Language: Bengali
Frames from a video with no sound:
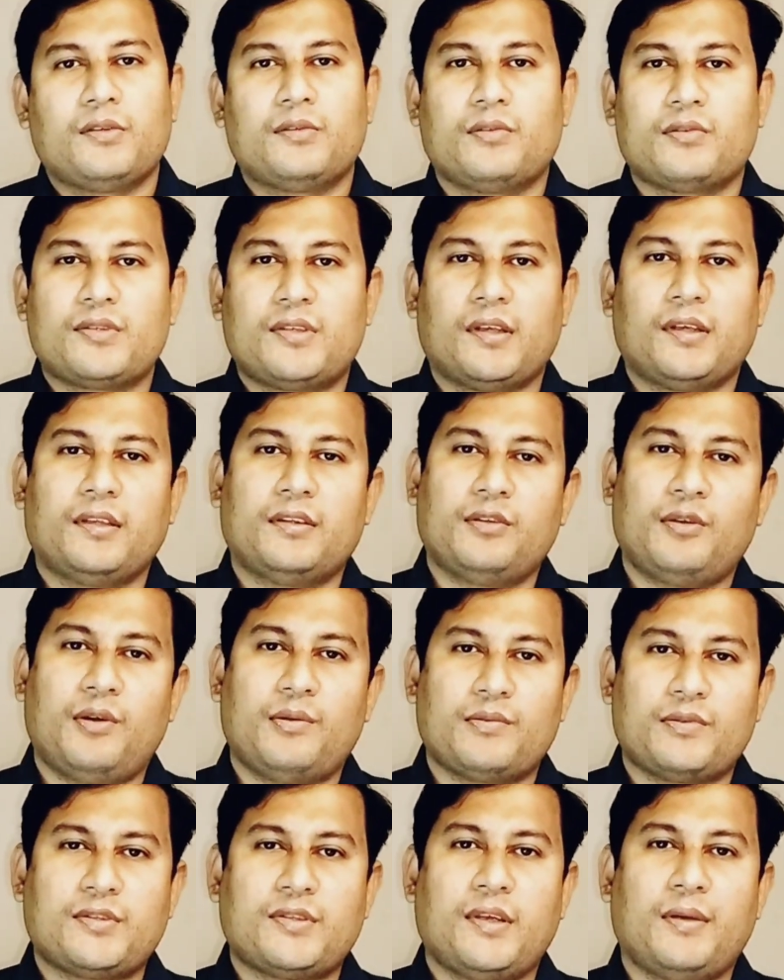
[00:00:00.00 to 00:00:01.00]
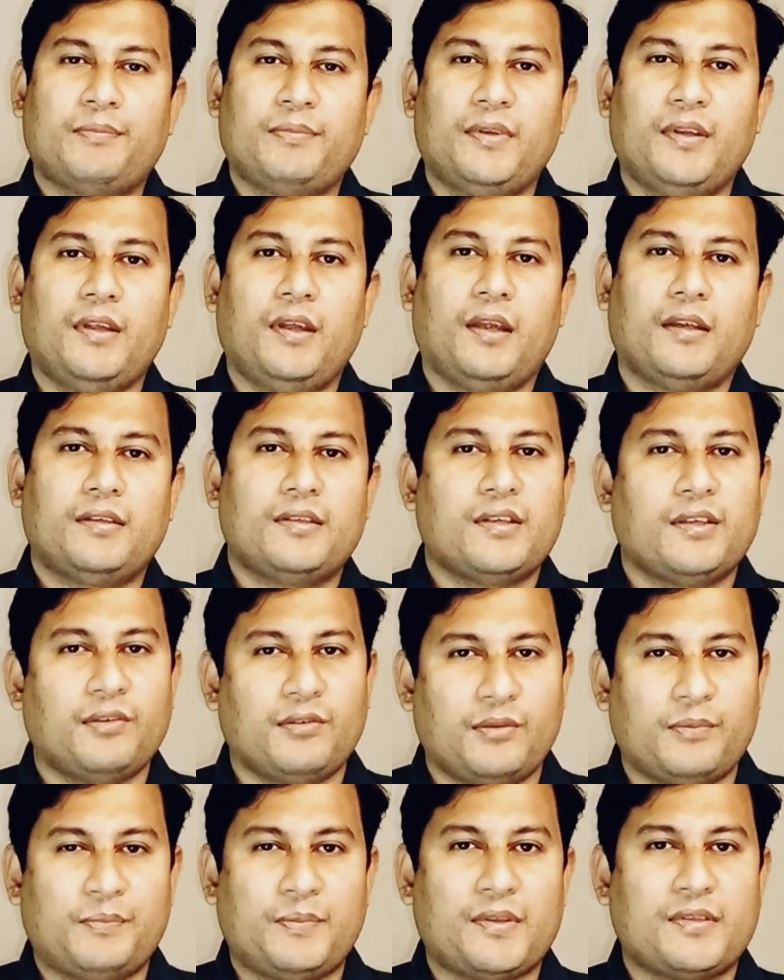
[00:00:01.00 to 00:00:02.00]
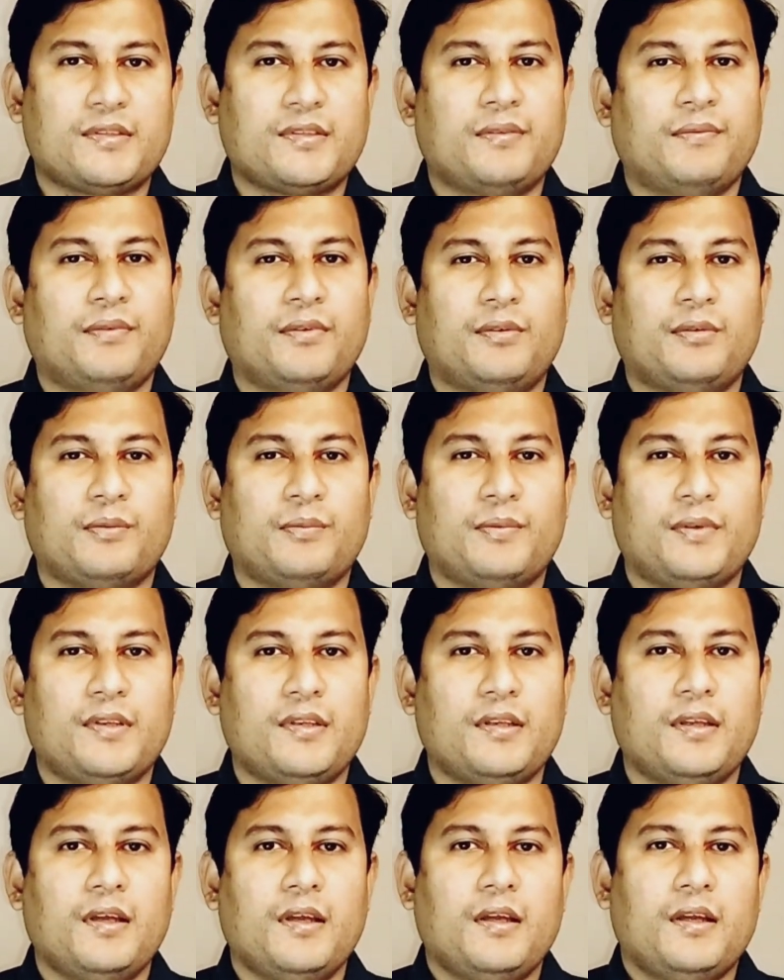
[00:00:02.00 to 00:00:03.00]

তো সেক্ষেত্রে অবশ্যই আপনি একটি ইউরোপাস সিবি করবেন